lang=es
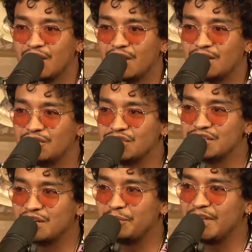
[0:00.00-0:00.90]
Entonces,
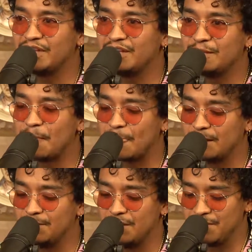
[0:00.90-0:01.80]
de repente,
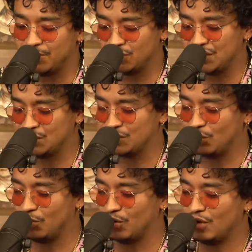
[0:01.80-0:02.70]
em, mi proceso es
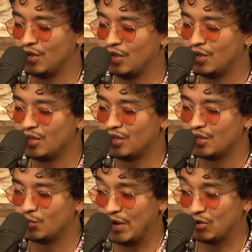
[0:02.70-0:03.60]
como,
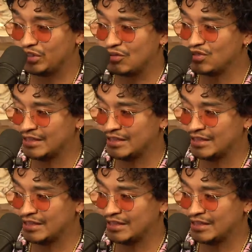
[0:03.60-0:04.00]
voy a contar una